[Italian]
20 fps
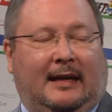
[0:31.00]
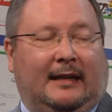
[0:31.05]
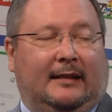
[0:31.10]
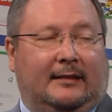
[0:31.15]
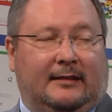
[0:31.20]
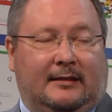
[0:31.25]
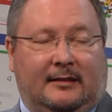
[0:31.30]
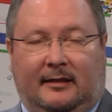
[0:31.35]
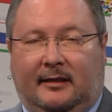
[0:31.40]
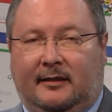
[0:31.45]
Ma
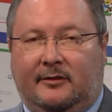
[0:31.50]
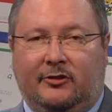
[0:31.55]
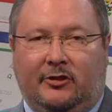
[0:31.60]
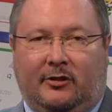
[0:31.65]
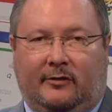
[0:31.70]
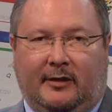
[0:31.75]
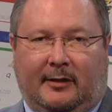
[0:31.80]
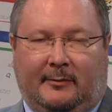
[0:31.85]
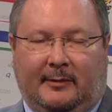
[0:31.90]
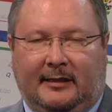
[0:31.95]
le sinergie
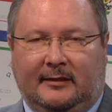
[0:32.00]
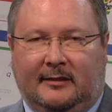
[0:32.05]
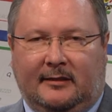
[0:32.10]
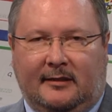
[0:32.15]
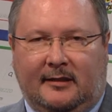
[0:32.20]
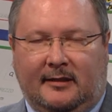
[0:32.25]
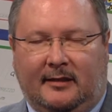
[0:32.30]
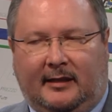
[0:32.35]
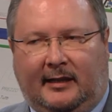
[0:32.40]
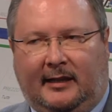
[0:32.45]
ovviamente
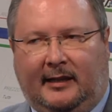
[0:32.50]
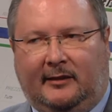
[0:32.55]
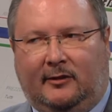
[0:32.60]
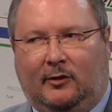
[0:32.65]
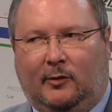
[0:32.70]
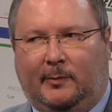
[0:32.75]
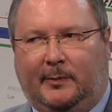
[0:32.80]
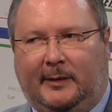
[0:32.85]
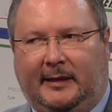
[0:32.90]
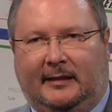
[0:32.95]
si
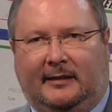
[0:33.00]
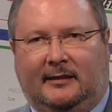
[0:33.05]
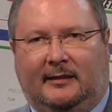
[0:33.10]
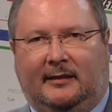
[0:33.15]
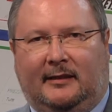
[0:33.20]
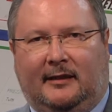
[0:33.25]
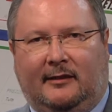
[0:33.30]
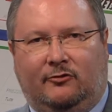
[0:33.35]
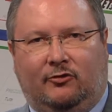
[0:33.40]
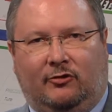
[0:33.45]
creano per
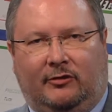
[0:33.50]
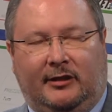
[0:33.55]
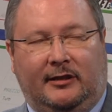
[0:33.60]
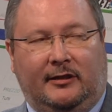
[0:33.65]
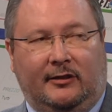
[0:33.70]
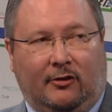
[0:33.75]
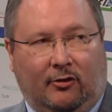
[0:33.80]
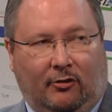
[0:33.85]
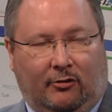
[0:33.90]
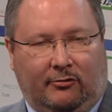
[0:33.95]
ragioni
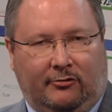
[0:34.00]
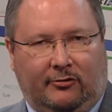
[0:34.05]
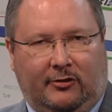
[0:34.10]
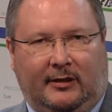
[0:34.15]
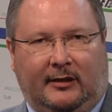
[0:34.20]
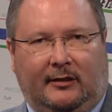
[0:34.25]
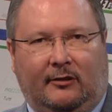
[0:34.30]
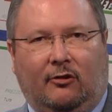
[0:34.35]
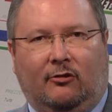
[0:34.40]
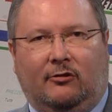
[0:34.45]
di
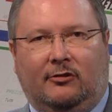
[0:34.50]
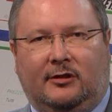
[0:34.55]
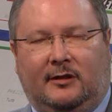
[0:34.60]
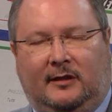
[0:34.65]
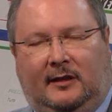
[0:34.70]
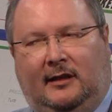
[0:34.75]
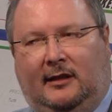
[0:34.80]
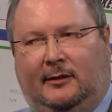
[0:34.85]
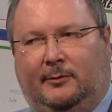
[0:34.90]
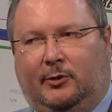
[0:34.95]
costi,
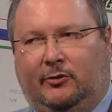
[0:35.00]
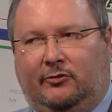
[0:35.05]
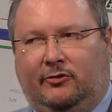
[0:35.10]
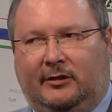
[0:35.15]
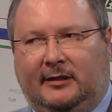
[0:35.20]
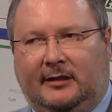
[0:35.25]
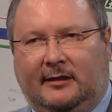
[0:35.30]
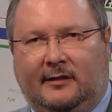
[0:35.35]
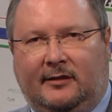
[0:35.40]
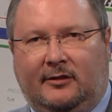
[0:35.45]
costi nella
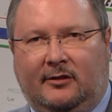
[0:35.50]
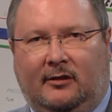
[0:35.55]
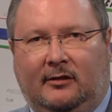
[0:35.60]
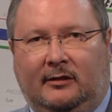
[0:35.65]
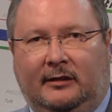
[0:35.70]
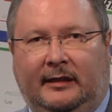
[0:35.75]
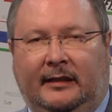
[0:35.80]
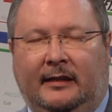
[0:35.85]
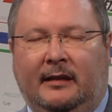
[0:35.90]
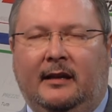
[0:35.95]

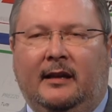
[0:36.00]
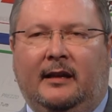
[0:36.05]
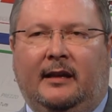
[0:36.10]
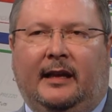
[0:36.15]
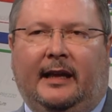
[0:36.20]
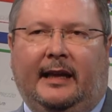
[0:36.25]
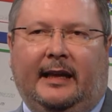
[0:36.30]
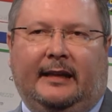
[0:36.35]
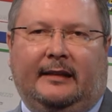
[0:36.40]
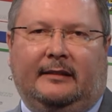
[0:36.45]
progettazione
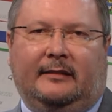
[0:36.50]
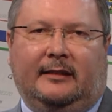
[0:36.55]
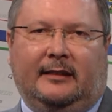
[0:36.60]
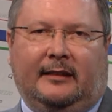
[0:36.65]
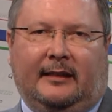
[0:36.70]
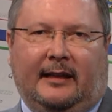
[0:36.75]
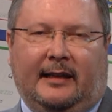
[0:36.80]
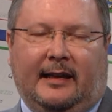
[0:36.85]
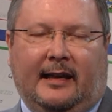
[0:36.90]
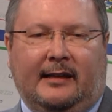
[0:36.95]
e
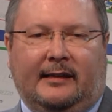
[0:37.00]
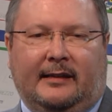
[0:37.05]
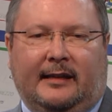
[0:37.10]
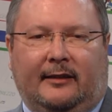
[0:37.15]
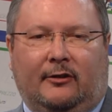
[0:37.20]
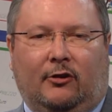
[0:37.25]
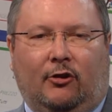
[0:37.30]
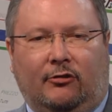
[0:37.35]
direi anche